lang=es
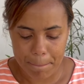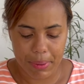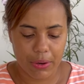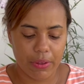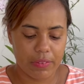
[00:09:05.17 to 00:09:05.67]

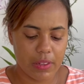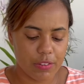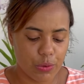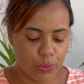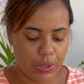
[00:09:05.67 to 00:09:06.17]
Pero este
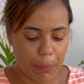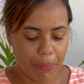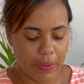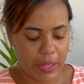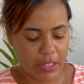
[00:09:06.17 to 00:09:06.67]
es un
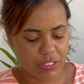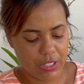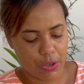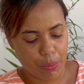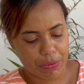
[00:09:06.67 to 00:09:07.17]
tipo de
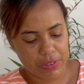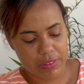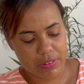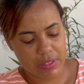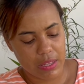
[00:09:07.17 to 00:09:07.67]

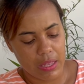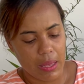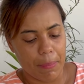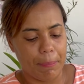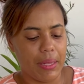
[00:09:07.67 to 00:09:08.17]
Echinopsis.
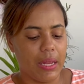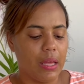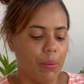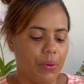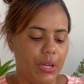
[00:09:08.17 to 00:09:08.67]
Miren
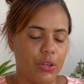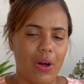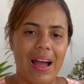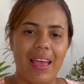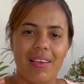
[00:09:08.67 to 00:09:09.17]
qué bonito.
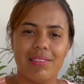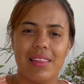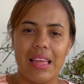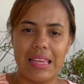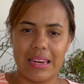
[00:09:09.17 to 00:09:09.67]
A
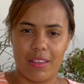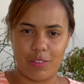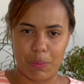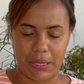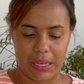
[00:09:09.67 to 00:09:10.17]
este hay que
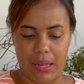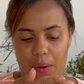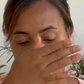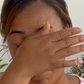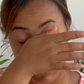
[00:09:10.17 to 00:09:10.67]
respetarlo.